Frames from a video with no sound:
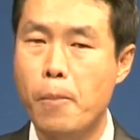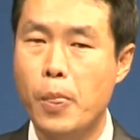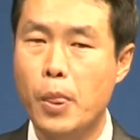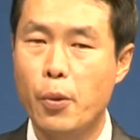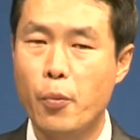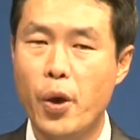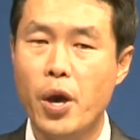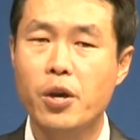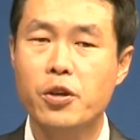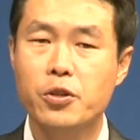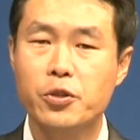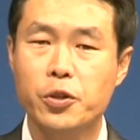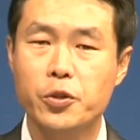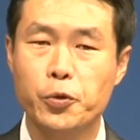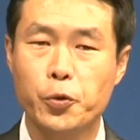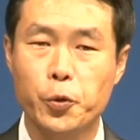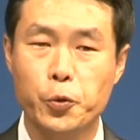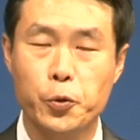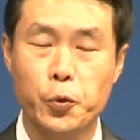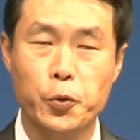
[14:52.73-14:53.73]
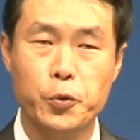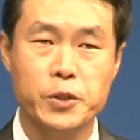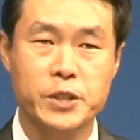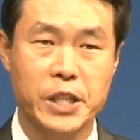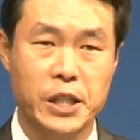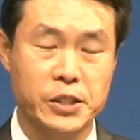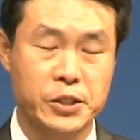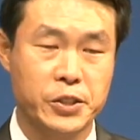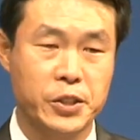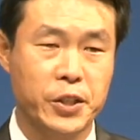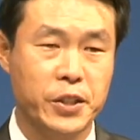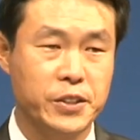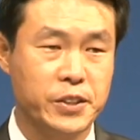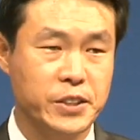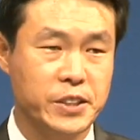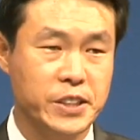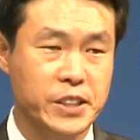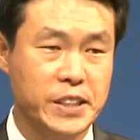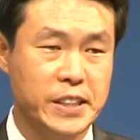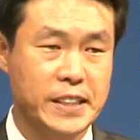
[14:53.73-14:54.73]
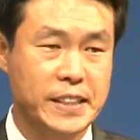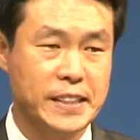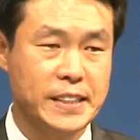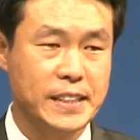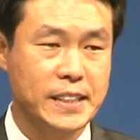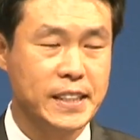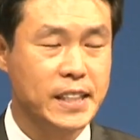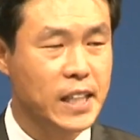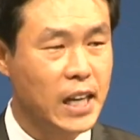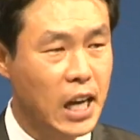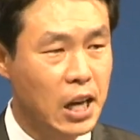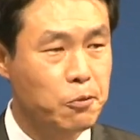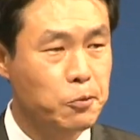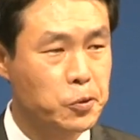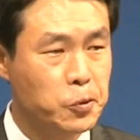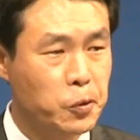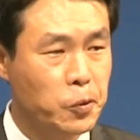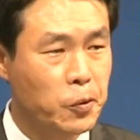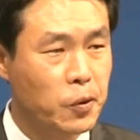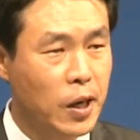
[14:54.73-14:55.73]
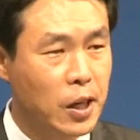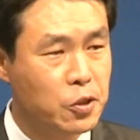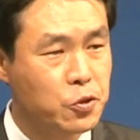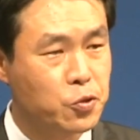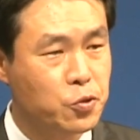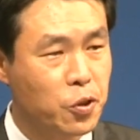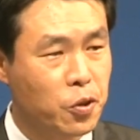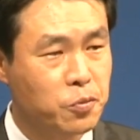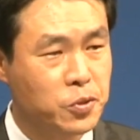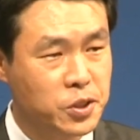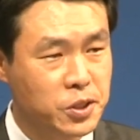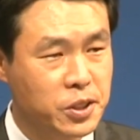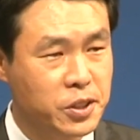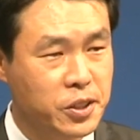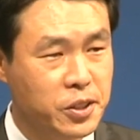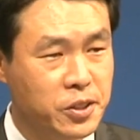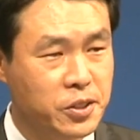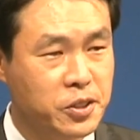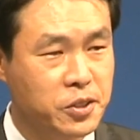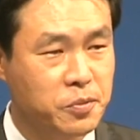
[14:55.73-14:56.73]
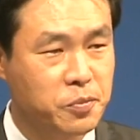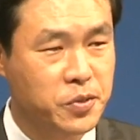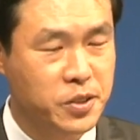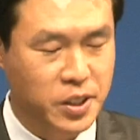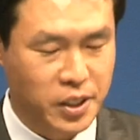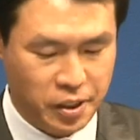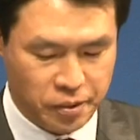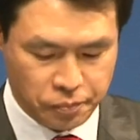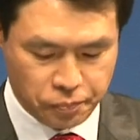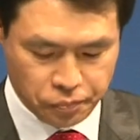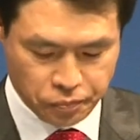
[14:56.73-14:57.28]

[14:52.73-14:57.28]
왜 그런 고통을 자처했는지 아무도 알 수 없는 일이었습니다.